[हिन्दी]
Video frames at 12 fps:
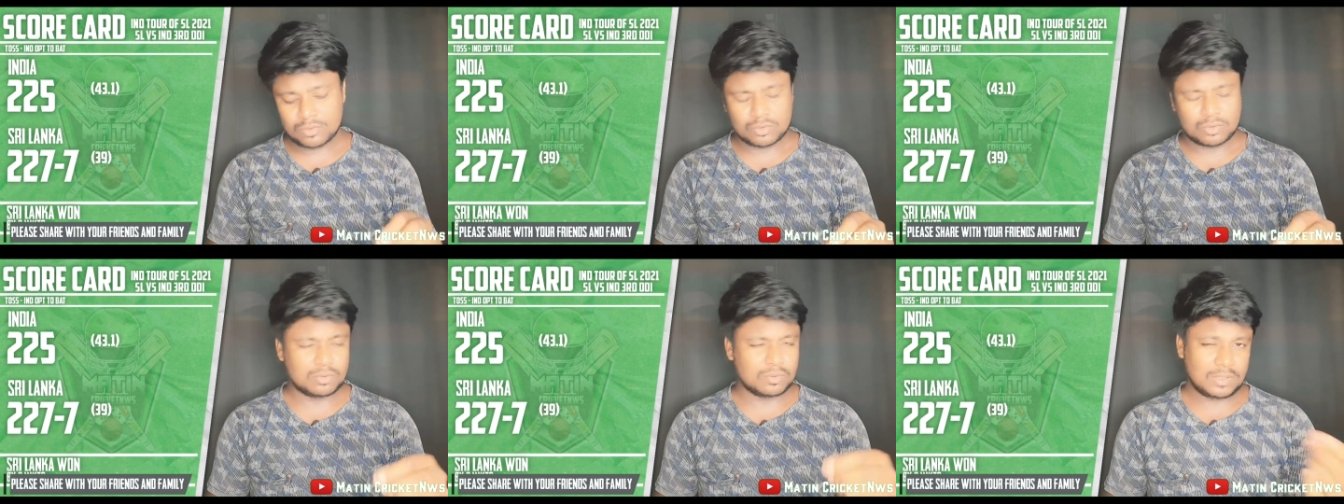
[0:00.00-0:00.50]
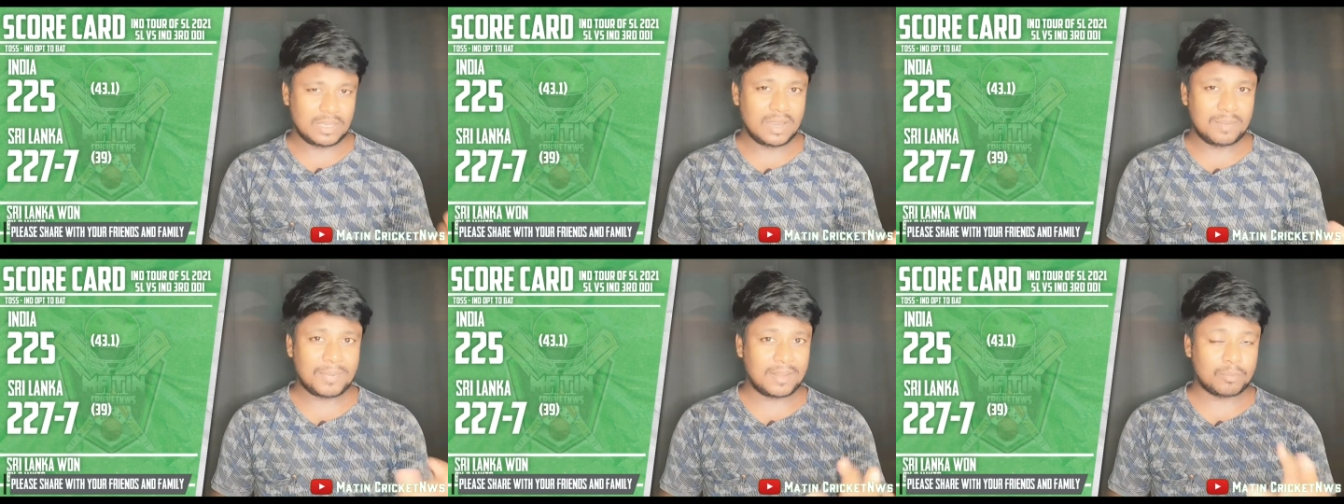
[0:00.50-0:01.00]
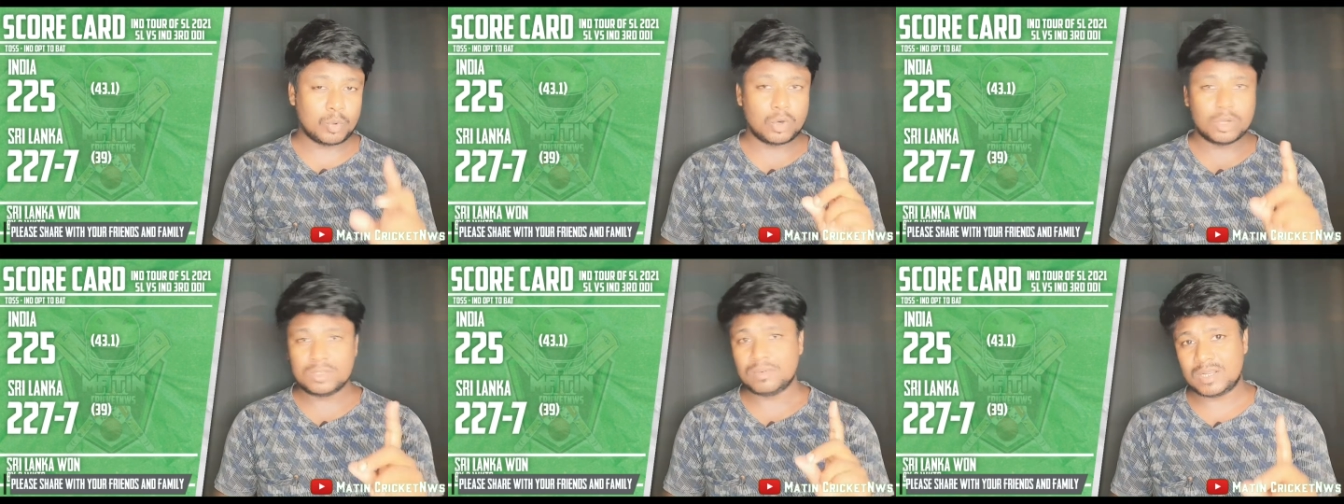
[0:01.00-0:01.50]
तो यहाँ पर एक
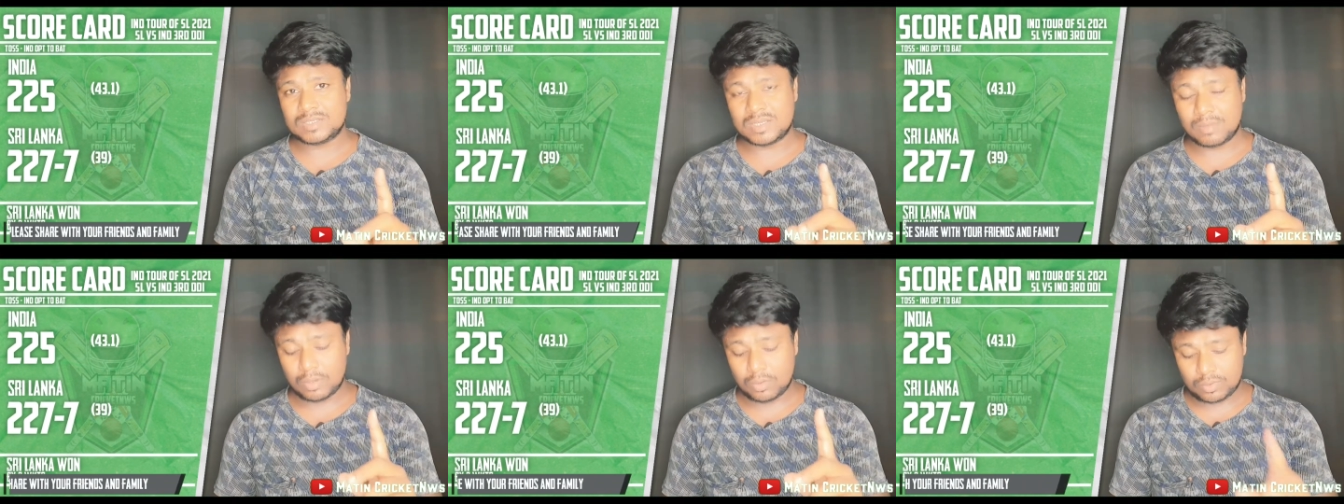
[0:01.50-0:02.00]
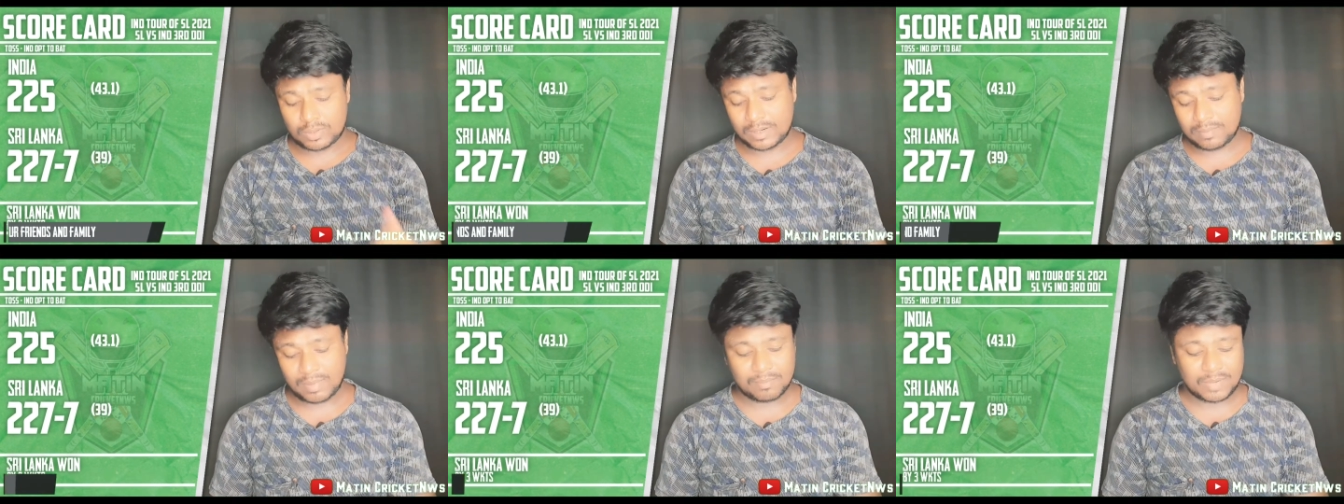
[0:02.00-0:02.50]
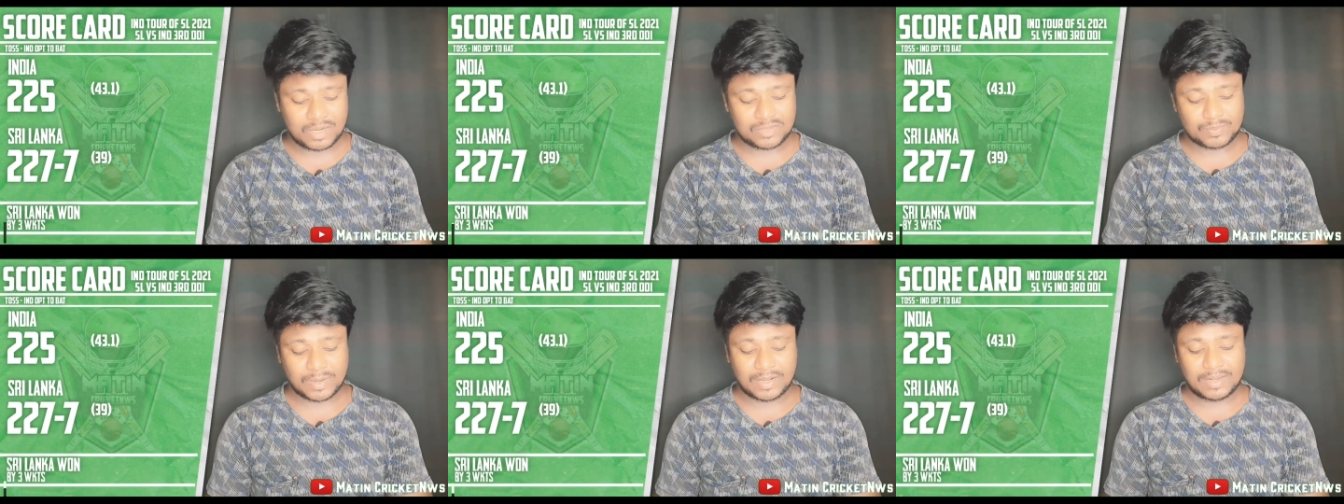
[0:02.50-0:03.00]
बहुत ही बड़ा सवाल उठ रहा है भाई
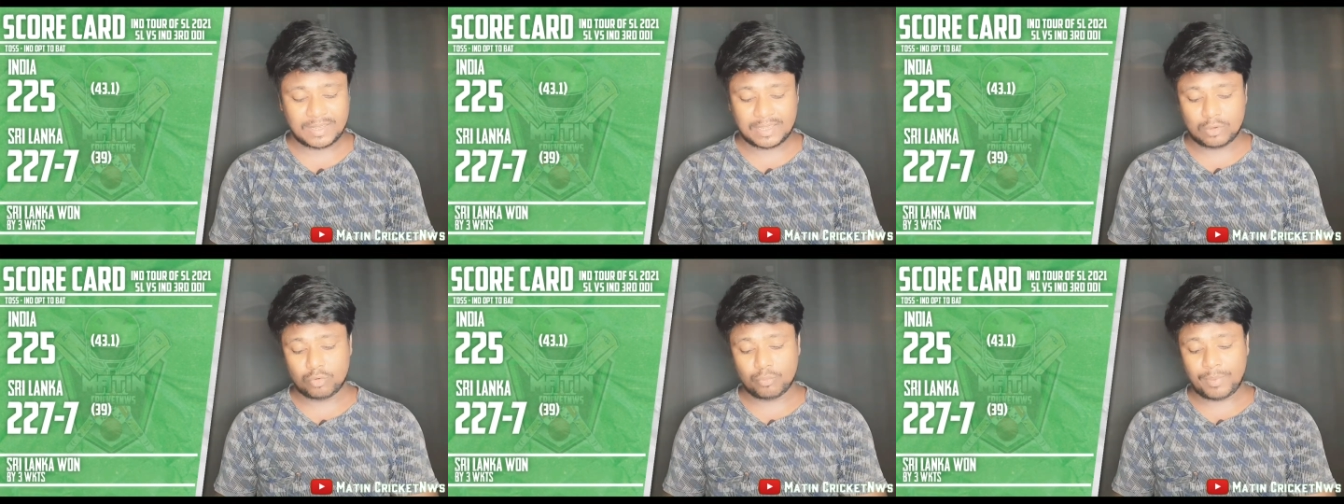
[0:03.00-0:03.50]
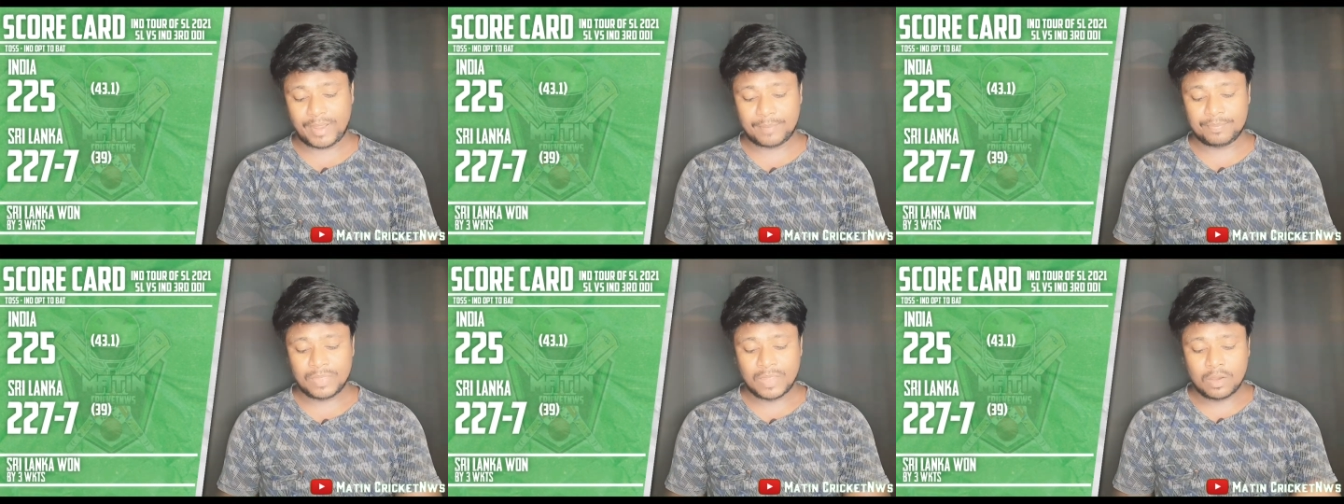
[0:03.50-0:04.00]
मनीष पांडे के ऊपर